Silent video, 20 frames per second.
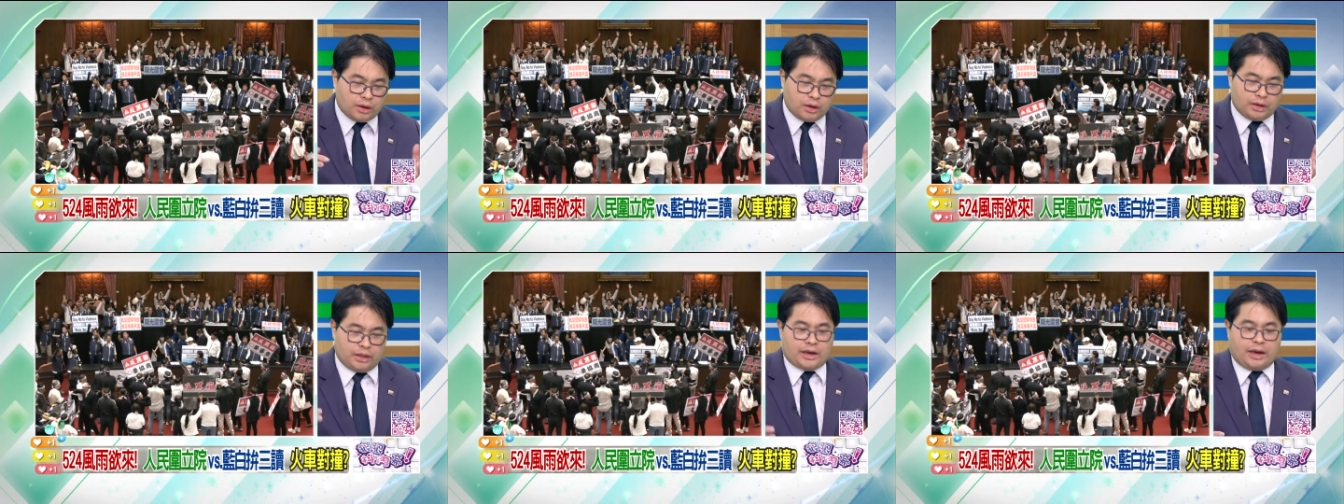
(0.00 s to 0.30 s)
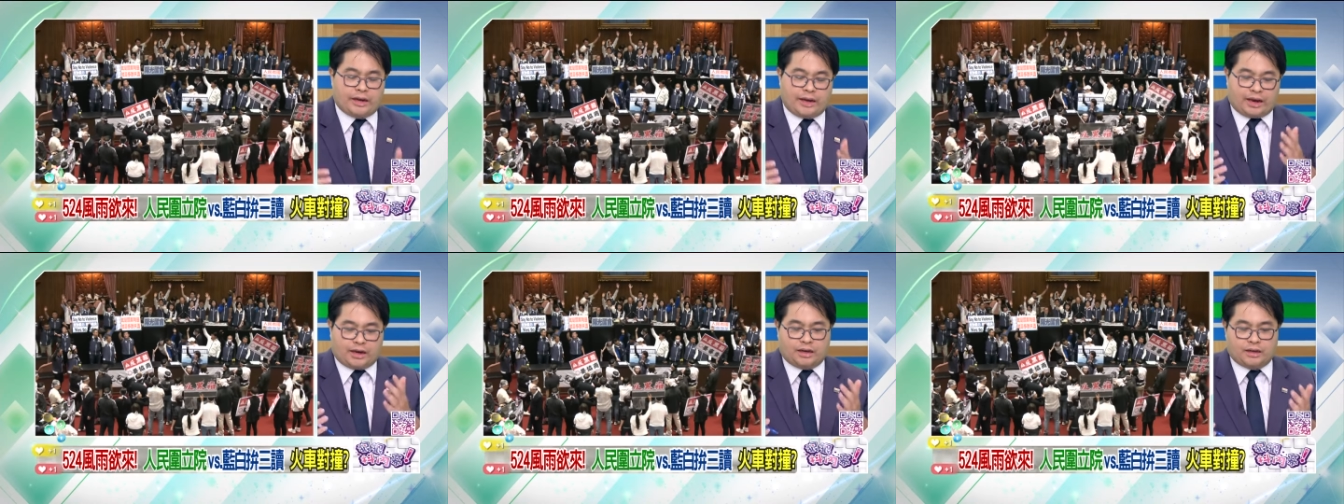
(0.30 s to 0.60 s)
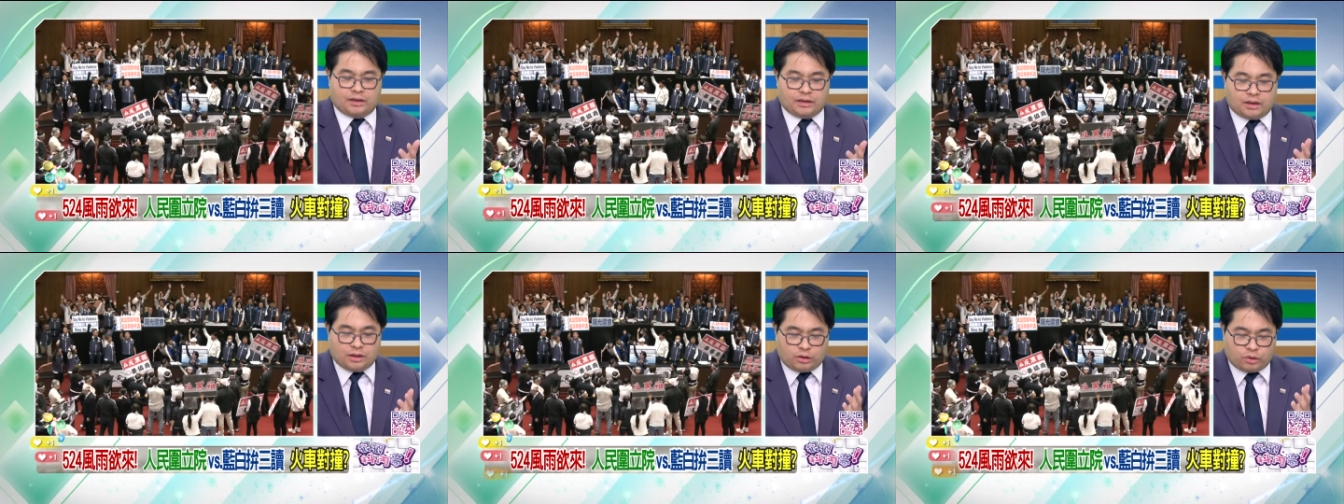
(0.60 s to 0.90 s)
你看两
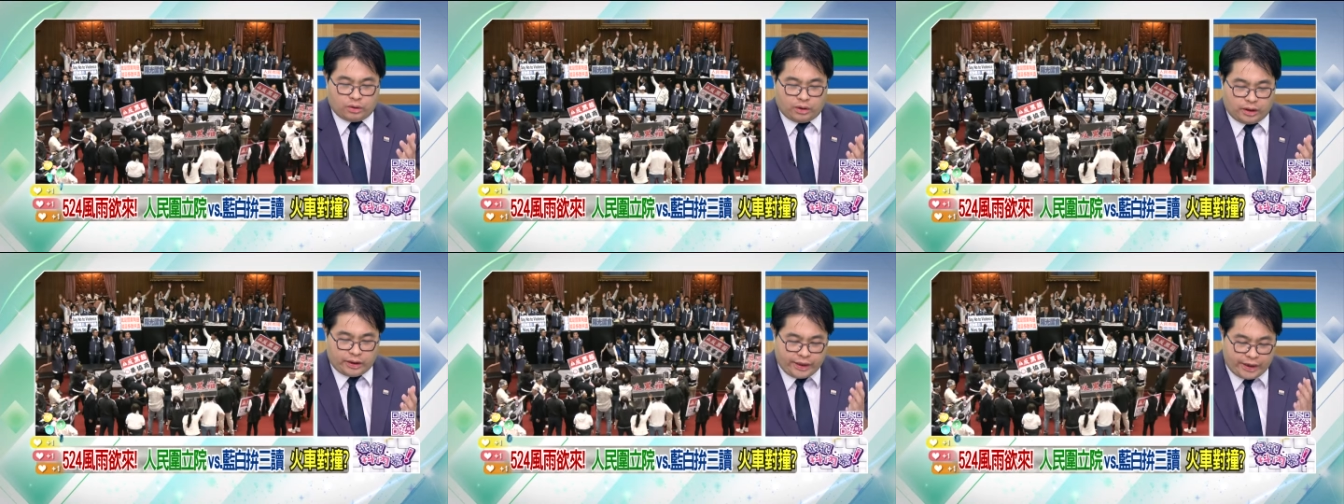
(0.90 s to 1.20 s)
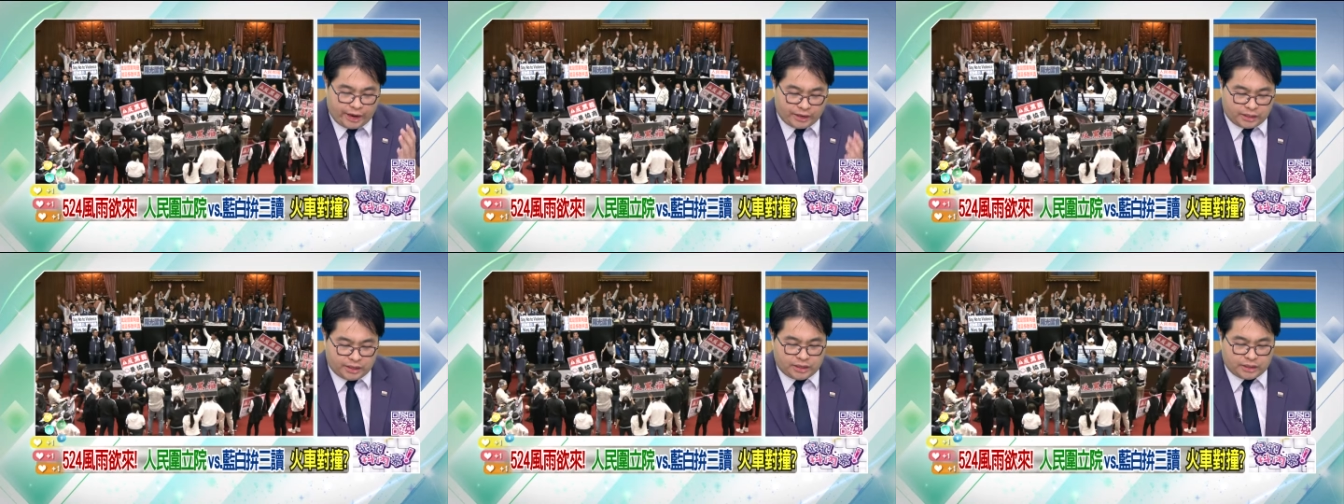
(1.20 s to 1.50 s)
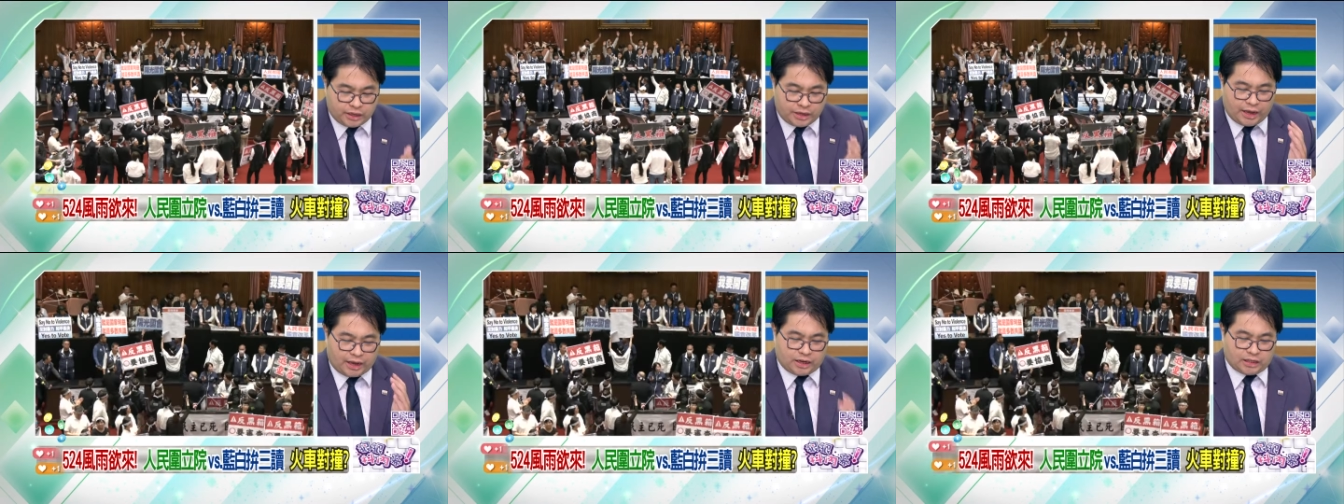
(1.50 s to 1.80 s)
个 AIT
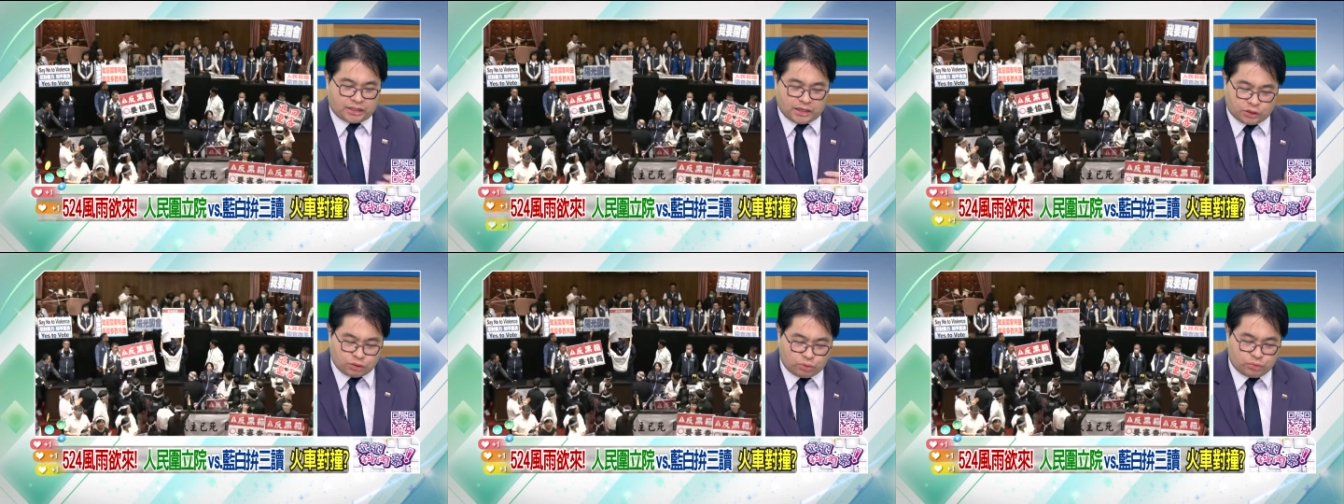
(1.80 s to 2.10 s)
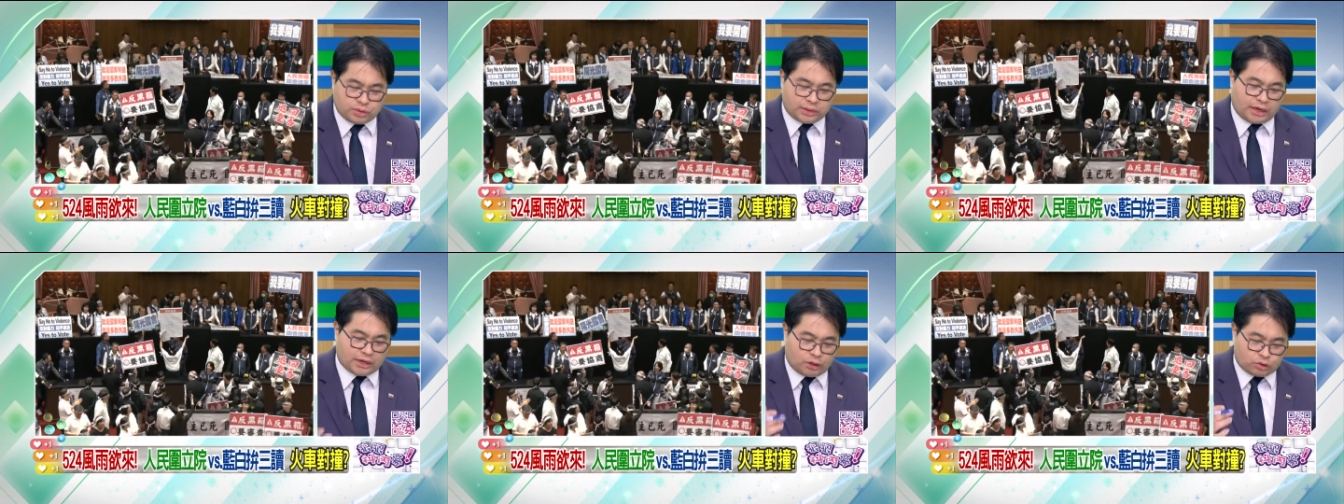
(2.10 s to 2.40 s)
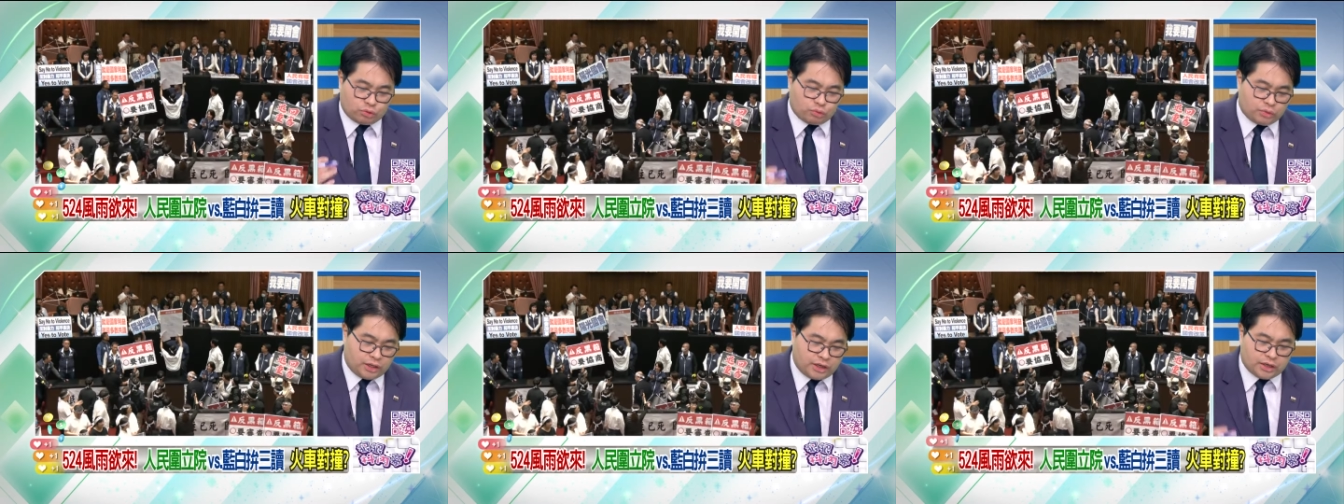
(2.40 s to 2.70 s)
的两个前处长杨
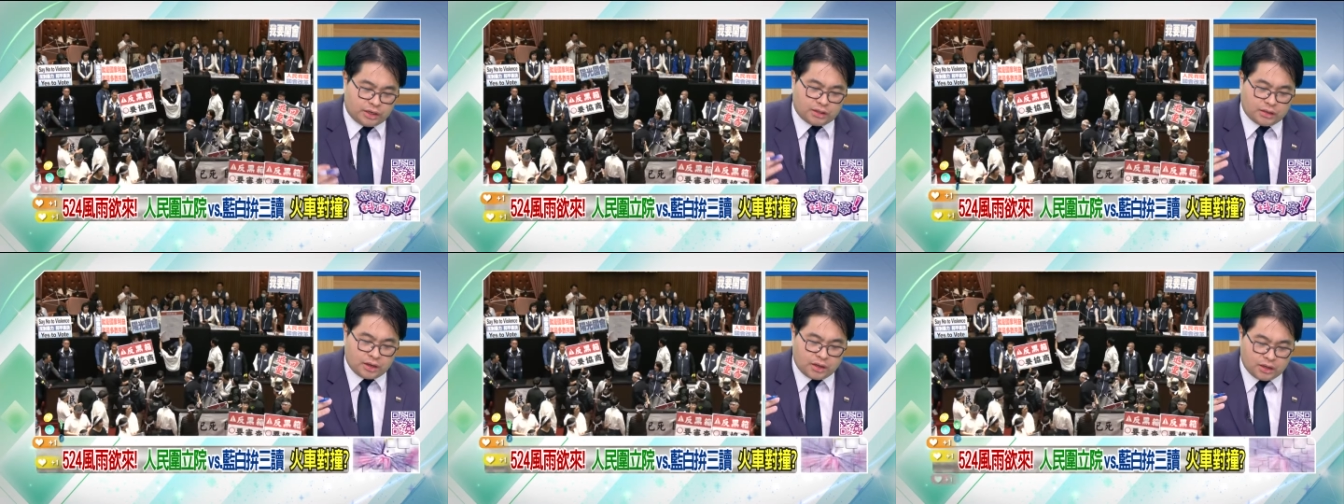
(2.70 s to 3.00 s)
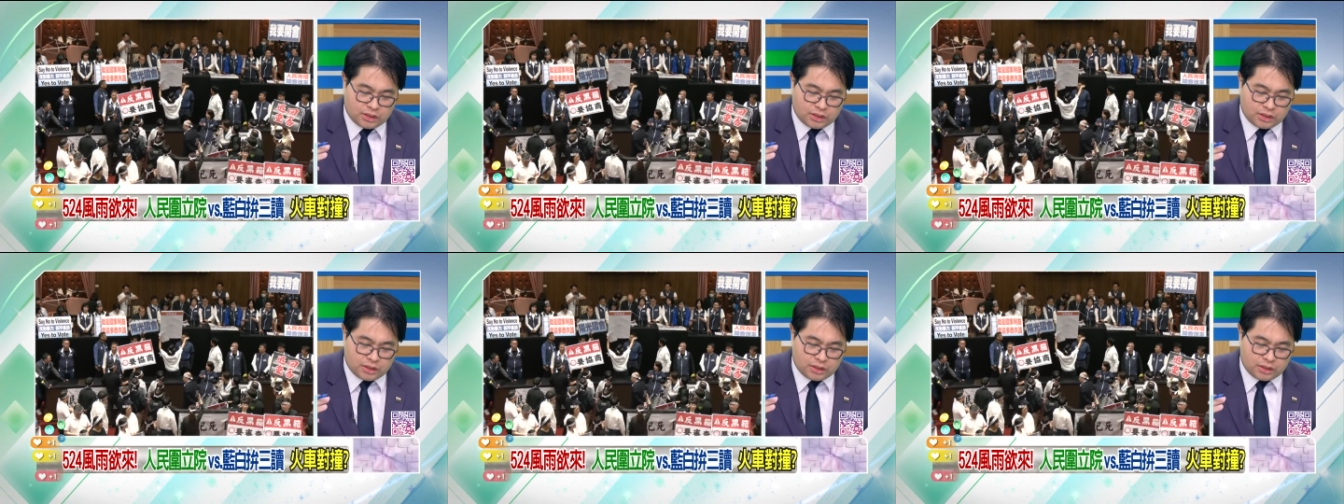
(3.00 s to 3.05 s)
书弟跟